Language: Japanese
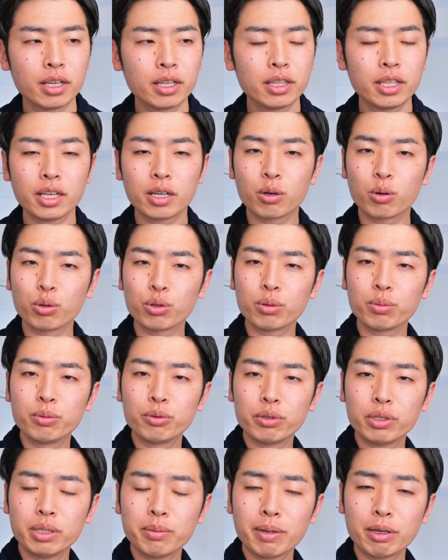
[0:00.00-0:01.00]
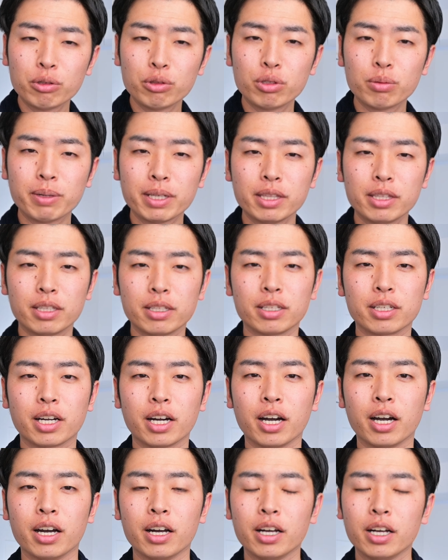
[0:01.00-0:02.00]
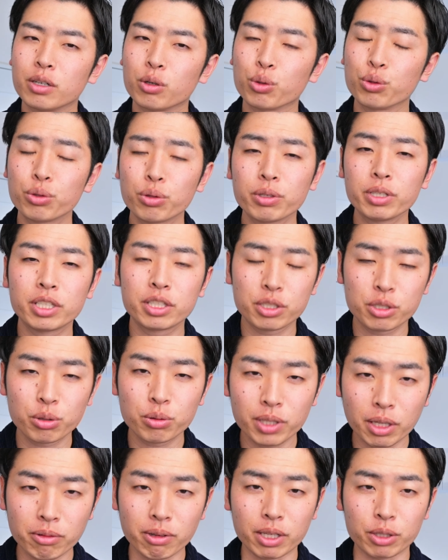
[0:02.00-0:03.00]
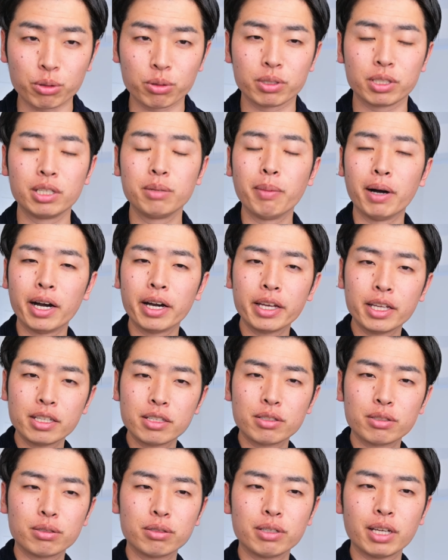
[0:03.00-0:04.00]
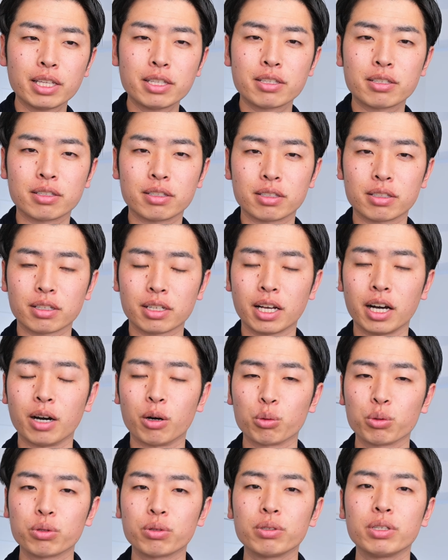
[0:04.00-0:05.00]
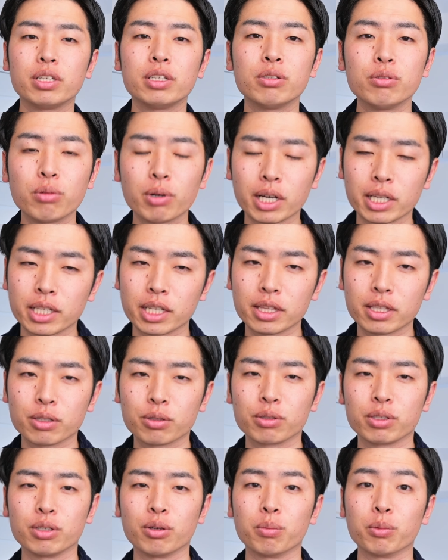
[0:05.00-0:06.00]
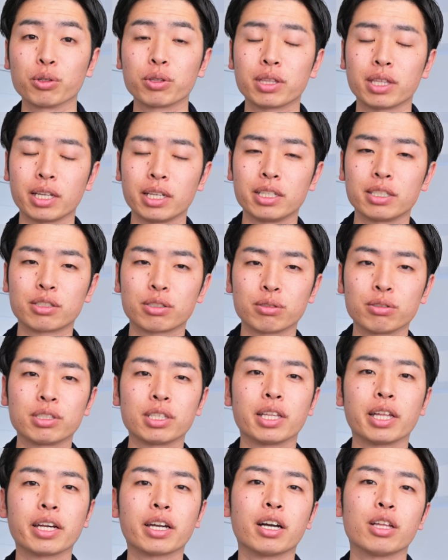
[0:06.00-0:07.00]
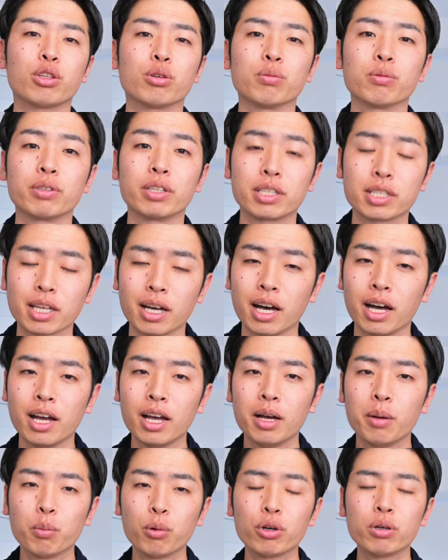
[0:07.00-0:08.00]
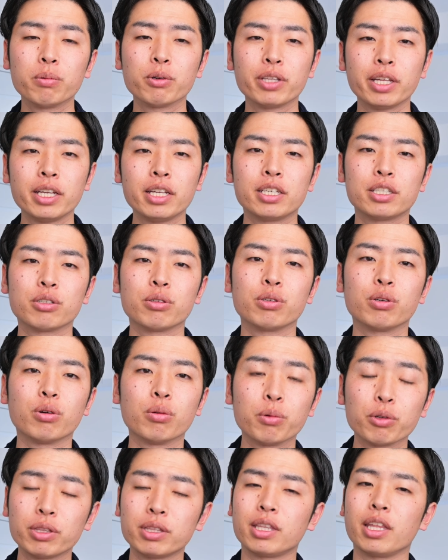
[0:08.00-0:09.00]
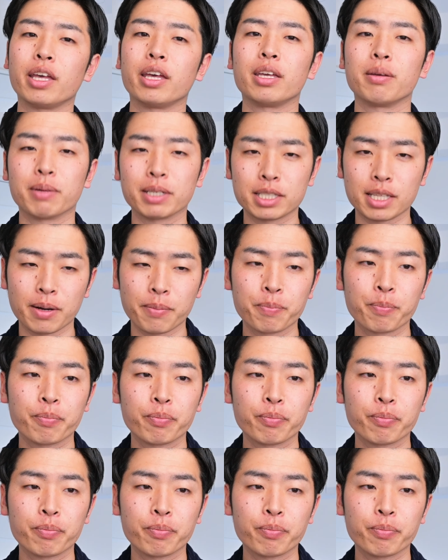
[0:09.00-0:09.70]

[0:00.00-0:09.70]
で、この V マウントバッテリーが本当に必要なのかと、2万円するやつが本当にいるのかなっていう風に思ったりするんじゃないかなと思うんですが、僕もね、非常に思っていました。